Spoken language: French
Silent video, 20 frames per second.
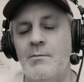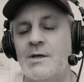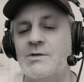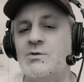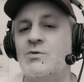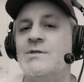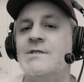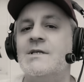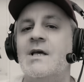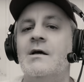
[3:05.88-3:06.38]

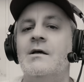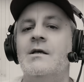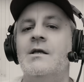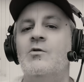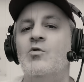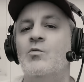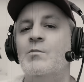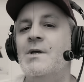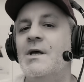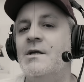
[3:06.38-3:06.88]
parce que ça,
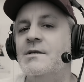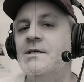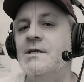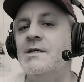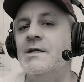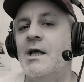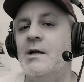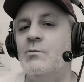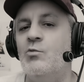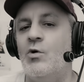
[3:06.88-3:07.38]
ils l'ont bien dit
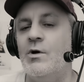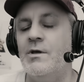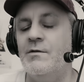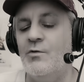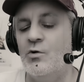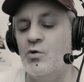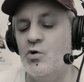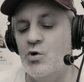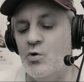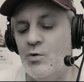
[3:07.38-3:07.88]
également. Hein. Ils
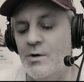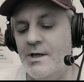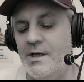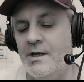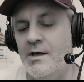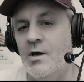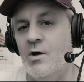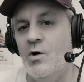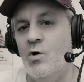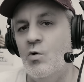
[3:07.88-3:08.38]
veulent
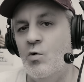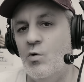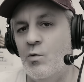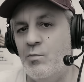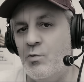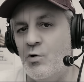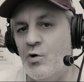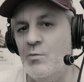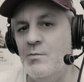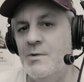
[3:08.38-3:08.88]
coller au
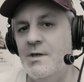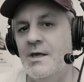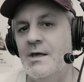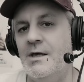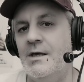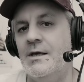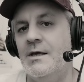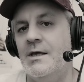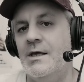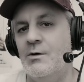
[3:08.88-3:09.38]

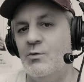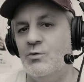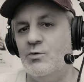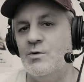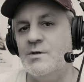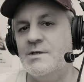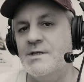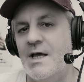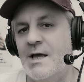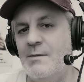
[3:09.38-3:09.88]
premier et au
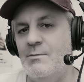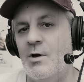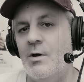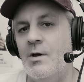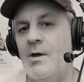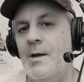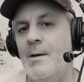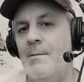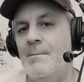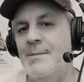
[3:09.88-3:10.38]
deuxième,
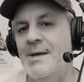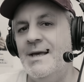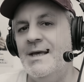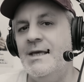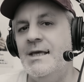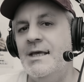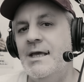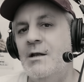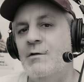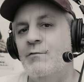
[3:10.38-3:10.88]

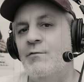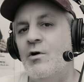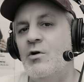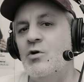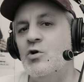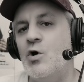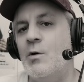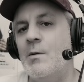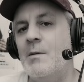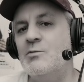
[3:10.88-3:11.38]
mais ils
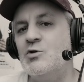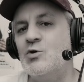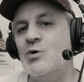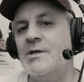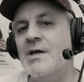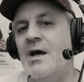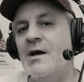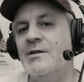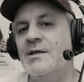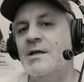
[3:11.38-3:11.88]
veulent quand même se
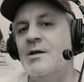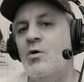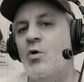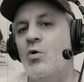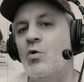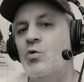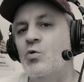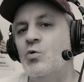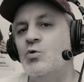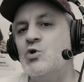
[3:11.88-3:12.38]
garder
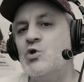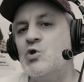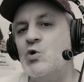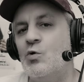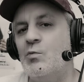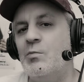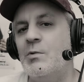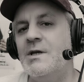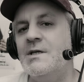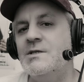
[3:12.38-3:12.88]
leur lot de
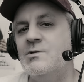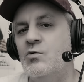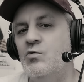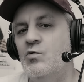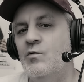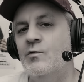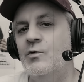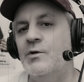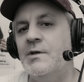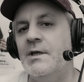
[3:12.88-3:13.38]
surprises, de
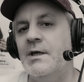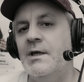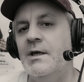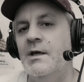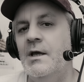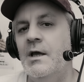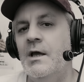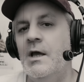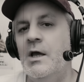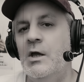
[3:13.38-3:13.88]

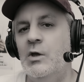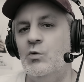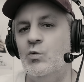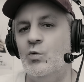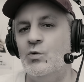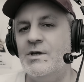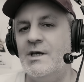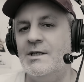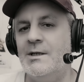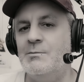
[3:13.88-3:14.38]
nouveautés.
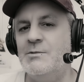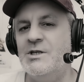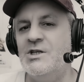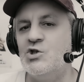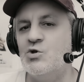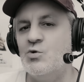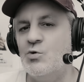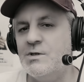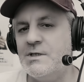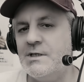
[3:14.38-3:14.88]
Donc, il y a des
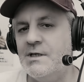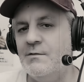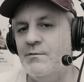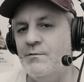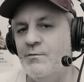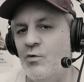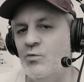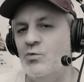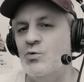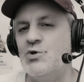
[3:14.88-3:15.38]
petites choses qui
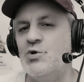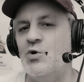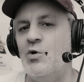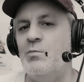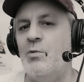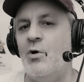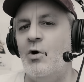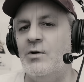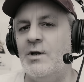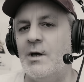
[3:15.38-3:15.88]
vont nous
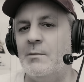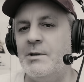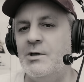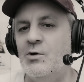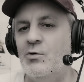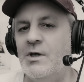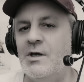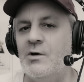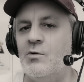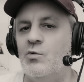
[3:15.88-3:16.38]
surprendre a
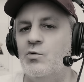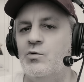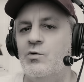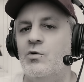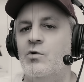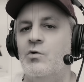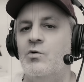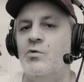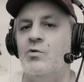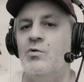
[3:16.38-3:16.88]
priori
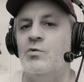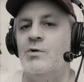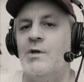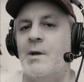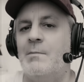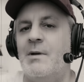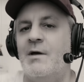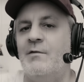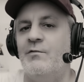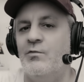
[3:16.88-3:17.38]
qu'on
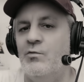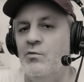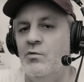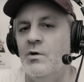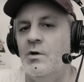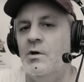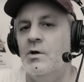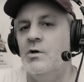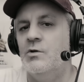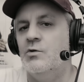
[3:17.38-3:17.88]
n'a pas vu
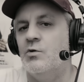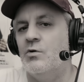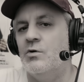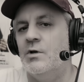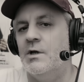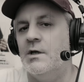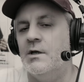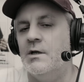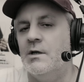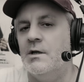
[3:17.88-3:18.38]
dans
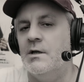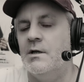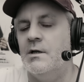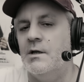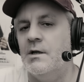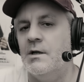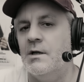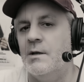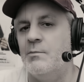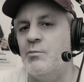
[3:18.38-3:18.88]

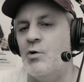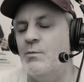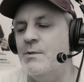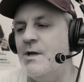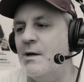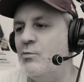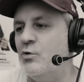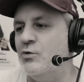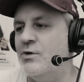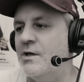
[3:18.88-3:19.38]
les
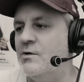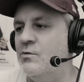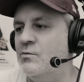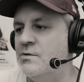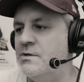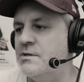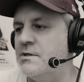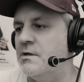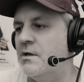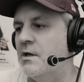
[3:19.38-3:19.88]
premières bandes
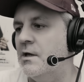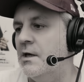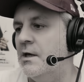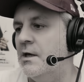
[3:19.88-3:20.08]
annonces